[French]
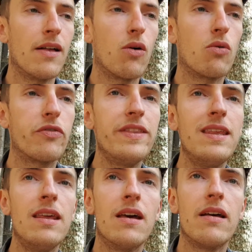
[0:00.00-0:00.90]
on
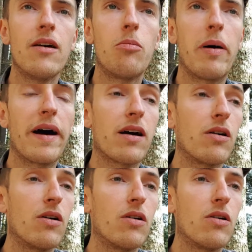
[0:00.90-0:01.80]
finit par
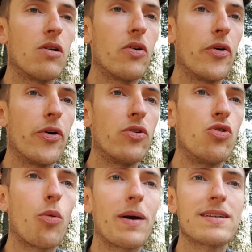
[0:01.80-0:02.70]

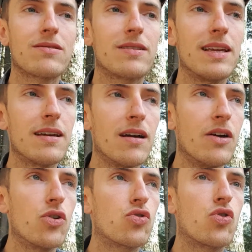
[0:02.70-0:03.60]
ne représenter
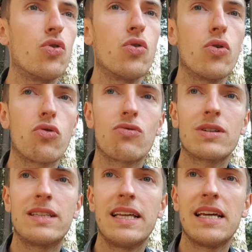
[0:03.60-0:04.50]
que
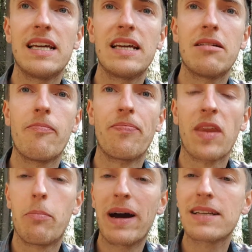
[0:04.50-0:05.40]
des
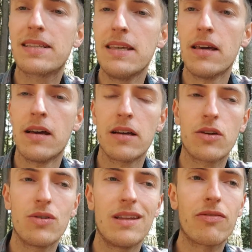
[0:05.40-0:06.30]
parties,
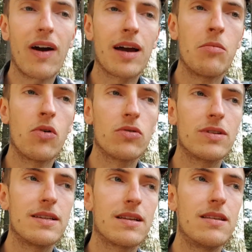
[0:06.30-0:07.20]
que des fragments
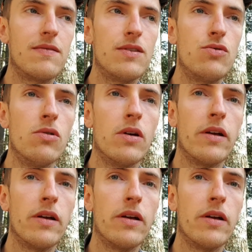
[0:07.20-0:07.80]
des individus